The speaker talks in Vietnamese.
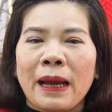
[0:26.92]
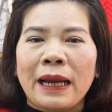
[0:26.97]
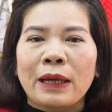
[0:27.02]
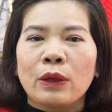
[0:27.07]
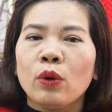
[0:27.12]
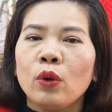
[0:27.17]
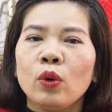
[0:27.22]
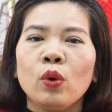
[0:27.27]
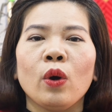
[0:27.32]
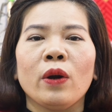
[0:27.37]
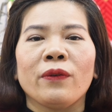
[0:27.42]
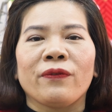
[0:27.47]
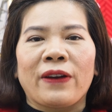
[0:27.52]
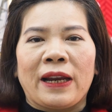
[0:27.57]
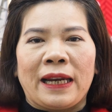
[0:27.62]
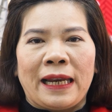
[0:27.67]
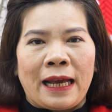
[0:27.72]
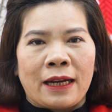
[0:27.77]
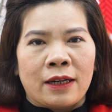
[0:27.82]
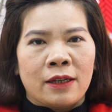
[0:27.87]
bạn luôn luôn
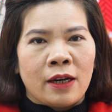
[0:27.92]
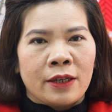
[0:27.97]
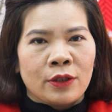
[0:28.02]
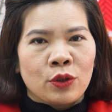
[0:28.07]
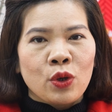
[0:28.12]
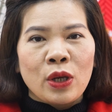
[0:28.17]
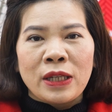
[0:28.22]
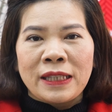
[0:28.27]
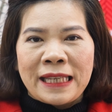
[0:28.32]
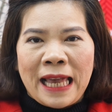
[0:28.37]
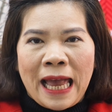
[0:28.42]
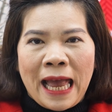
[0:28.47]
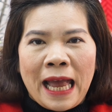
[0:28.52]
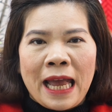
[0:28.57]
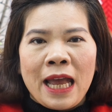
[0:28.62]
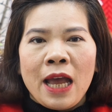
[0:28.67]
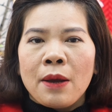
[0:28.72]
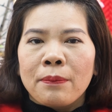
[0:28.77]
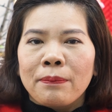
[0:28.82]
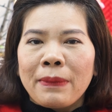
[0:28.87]
phải là người chuyên gia
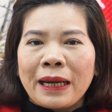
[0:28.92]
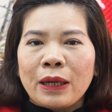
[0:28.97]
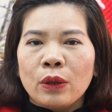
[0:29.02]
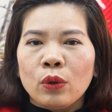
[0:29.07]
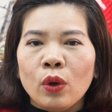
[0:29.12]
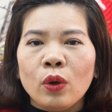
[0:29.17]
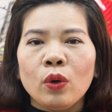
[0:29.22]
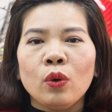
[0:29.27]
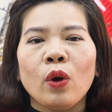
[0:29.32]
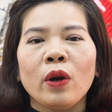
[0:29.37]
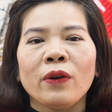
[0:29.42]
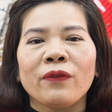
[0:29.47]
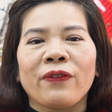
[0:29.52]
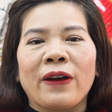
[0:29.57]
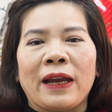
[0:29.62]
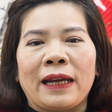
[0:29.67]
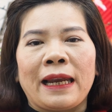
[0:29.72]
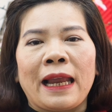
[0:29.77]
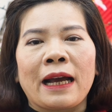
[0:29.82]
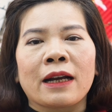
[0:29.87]
bạn luôn luôn
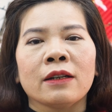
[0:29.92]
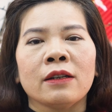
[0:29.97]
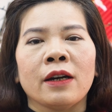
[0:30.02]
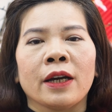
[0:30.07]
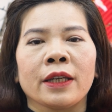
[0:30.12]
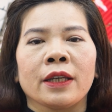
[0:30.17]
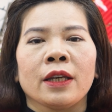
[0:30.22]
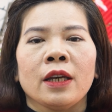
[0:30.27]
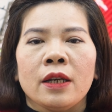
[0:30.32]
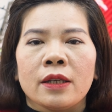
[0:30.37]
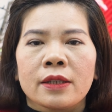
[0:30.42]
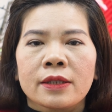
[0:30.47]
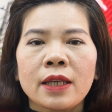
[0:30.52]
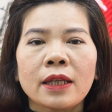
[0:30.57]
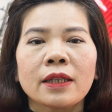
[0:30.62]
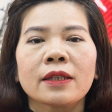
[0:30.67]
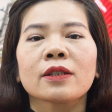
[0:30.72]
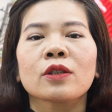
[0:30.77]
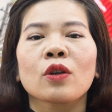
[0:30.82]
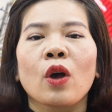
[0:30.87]
phải là người
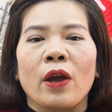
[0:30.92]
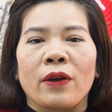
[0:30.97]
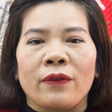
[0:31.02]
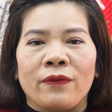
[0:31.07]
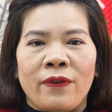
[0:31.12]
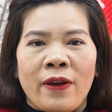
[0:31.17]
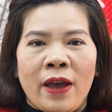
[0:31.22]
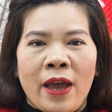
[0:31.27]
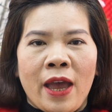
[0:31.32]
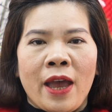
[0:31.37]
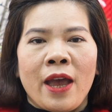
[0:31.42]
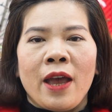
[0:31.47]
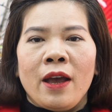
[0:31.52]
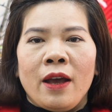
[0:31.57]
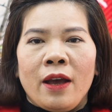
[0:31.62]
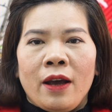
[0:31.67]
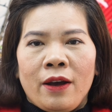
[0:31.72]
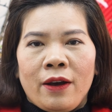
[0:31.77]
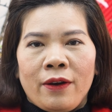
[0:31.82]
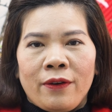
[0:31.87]
rất giỏi về
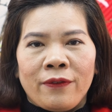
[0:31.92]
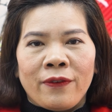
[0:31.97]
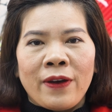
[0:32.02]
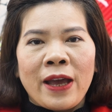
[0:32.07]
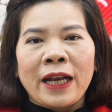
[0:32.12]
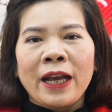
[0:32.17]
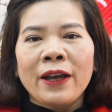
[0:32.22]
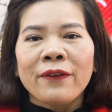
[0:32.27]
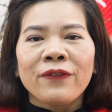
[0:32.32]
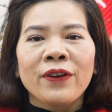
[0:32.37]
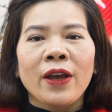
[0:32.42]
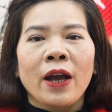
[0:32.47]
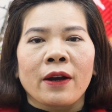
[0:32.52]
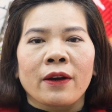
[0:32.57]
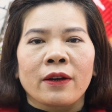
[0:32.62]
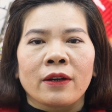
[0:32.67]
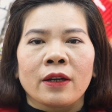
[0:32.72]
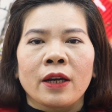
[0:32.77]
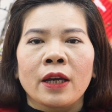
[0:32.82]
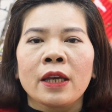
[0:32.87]
về cái việc
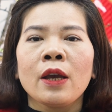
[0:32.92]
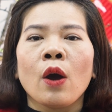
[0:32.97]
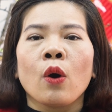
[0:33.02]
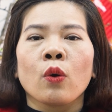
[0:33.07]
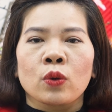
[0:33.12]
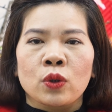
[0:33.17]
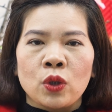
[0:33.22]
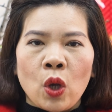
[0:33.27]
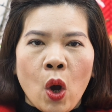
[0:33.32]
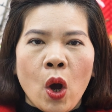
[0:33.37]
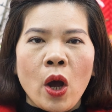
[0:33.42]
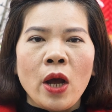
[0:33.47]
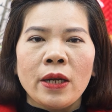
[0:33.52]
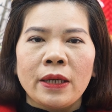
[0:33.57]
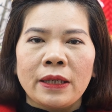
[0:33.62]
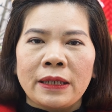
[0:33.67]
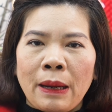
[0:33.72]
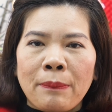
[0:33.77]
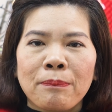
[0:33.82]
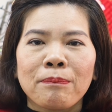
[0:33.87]
hiểu rõ
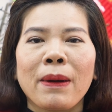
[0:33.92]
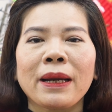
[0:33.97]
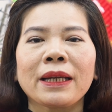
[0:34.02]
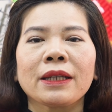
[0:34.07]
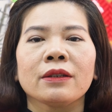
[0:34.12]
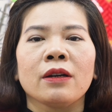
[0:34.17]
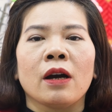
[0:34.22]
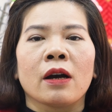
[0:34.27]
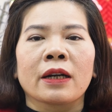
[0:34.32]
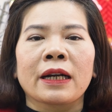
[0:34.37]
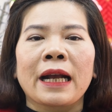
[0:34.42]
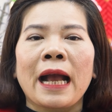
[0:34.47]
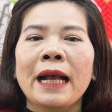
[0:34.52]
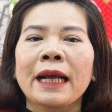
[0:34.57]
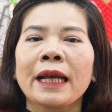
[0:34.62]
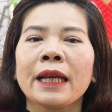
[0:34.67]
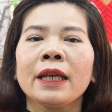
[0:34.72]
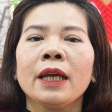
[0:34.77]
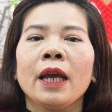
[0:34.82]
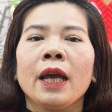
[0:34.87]
nắm bắt được các
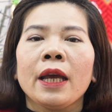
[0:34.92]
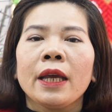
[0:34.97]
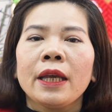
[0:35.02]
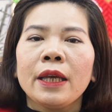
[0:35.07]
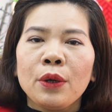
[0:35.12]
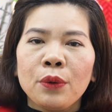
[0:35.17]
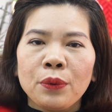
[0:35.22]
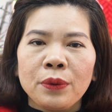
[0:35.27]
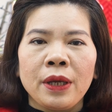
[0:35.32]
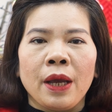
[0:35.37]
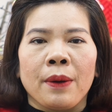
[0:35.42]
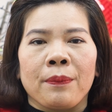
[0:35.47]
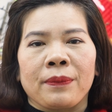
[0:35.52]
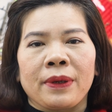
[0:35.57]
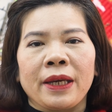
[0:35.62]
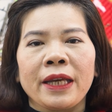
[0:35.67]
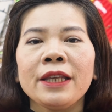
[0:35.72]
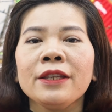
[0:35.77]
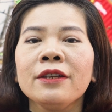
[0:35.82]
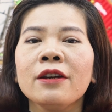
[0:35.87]
cái ưu điểm
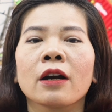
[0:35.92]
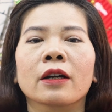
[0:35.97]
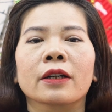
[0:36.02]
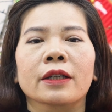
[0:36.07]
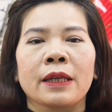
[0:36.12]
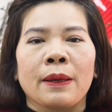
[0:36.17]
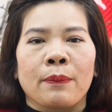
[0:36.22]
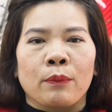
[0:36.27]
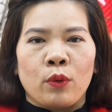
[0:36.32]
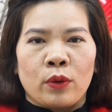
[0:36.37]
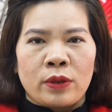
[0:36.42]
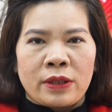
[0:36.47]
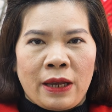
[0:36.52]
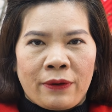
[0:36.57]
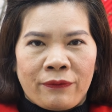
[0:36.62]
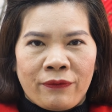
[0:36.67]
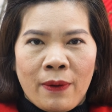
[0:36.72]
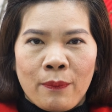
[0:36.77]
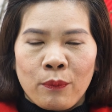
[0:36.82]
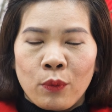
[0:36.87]
cái nhược điểm của
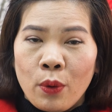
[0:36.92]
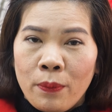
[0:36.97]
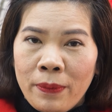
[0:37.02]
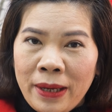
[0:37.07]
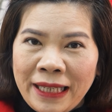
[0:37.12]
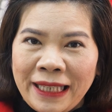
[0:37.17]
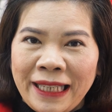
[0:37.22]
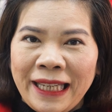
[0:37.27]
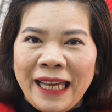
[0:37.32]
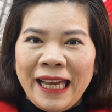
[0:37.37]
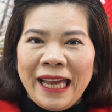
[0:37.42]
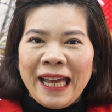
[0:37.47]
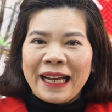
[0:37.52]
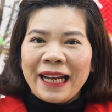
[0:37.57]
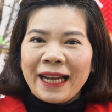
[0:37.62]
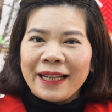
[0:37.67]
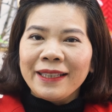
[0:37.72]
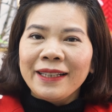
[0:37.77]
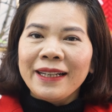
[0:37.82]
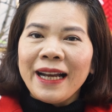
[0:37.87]
sản phẩm của mình
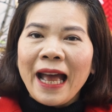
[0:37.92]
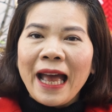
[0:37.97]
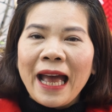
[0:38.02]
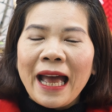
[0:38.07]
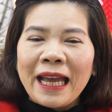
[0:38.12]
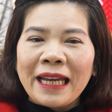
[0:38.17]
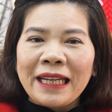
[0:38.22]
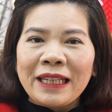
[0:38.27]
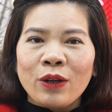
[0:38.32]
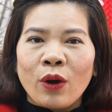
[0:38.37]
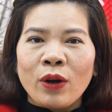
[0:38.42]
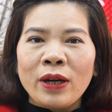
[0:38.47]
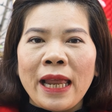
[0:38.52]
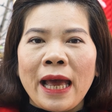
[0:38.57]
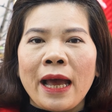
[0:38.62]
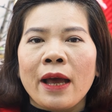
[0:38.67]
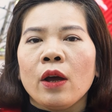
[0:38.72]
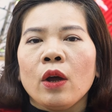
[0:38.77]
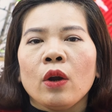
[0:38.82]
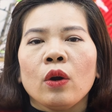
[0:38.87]
cái thứ hai đó
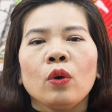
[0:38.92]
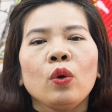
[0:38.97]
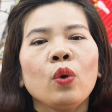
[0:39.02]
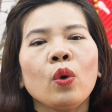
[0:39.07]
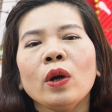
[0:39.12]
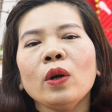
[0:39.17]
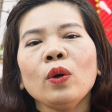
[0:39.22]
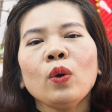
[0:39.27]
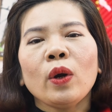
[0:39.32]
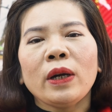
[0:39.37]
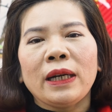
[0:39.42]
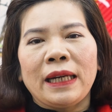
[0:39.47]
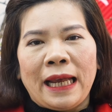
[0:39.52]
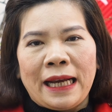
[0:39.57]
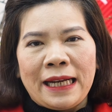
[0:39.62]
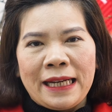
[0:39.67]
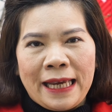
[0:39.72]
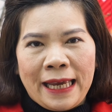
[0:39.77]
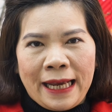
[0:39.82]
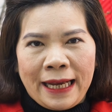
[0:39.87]
là luôn luôn
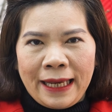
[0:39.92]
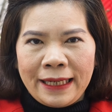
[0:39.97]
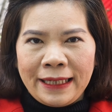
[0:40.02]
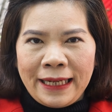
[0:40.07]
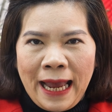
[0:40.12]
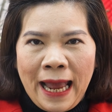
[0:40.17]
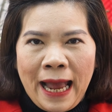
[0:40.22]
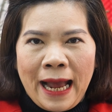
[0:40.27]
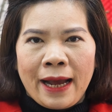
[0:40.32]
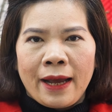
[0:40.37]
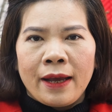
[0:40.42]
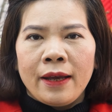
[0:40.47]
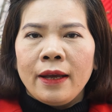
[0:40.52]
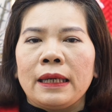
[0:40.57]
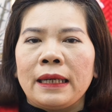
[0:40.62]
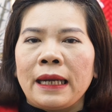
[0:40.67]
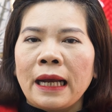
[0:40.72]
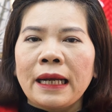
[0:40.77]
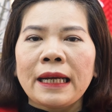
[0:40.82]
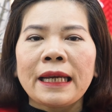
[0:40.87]
lắng nghe khách hàng
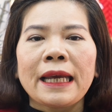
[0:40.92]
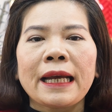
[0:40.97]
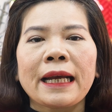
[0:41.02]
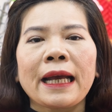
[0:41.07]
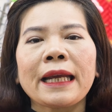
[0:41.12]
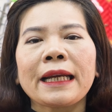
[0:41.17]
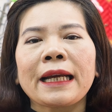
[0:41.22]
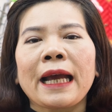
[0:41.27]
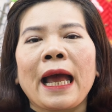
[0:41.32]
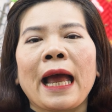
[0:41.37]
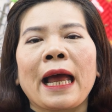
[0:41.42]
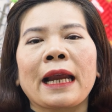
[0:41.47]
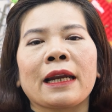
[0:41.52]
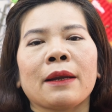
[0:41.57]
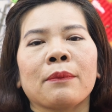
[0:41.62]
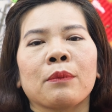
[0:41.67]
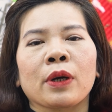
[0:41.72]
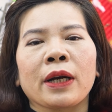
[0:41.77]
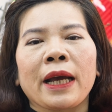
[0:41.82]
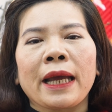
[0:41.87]
lắng nghe khách hàng
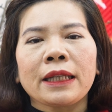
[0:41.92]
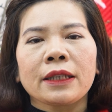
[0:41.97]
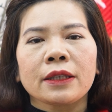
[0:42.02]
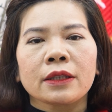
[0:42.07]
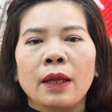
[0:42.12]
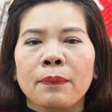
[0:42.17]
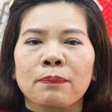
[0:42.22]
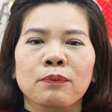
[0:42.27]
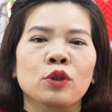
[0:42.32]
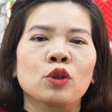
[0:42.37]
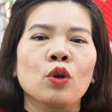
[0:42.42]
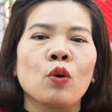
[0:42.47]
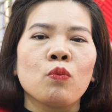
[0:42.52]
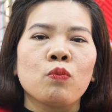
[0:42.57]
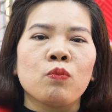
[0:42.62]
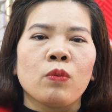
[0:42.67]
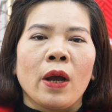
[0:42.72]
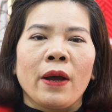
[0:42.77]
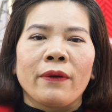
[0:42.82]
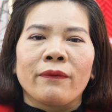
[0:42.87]
là một cách tập
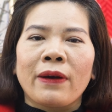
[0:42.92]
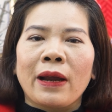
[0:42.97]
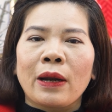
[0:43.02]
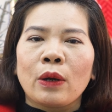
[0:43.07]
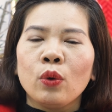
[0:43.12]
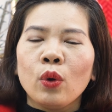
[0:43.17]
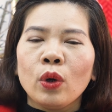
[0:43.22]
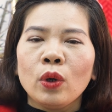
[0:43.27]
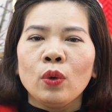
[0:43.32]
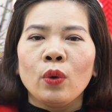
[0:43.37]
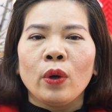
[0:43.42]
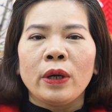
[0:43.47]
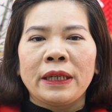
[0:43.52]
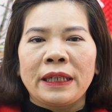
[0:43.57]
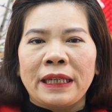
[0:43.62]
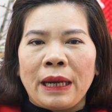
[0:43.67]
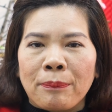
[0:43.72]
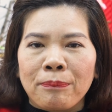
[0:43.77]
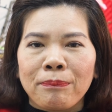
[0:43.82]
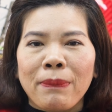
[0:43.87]
trung và luôn
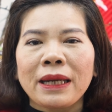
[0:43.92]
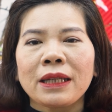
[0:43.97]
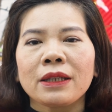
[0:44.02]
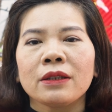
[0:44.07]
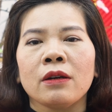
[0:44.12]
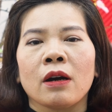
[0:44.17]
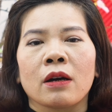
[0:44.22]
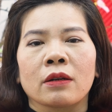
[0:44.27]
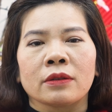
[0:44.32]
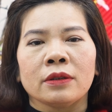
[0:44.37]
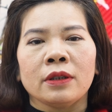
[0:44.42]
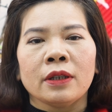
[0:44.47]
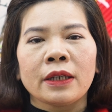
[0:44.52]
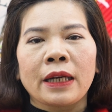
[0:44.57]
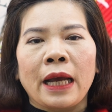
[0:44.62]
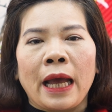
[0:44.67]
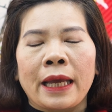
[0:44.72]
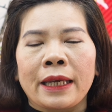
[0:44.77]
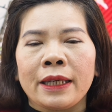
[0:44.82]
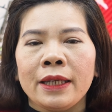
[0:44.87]
luôn nắm bắt được những
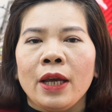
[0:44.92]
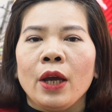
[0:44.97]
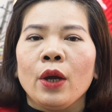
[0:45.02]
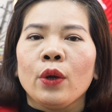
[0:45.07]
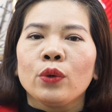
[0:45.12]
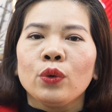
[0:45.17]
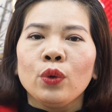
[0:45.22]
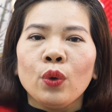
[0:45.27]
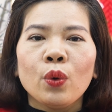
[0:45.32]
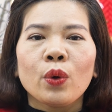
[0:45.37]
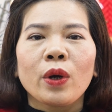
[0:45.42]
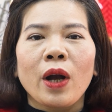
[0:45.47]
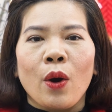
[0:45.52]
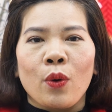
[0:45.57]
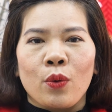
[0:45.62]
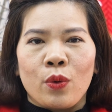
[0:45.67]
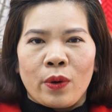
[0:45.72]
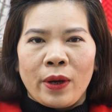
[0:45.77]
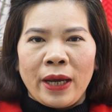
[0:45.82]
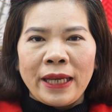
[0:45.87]
cái nhu
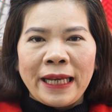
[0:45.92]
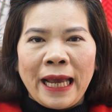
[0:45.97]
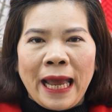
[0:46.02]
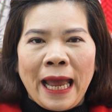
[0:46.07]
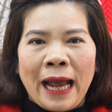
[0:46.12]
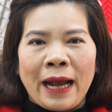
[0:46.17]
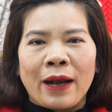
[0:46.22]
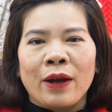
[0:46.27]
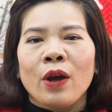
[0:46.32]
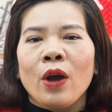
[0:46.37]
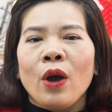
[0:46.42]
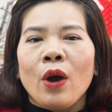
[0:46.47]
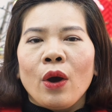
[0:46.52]
cầu của khách hàng